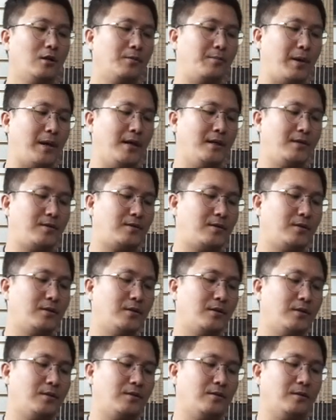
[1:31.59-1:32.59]

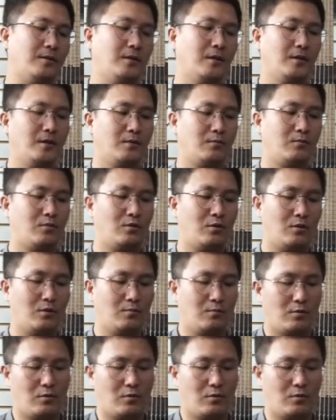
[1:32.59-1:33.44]
베이스는 물론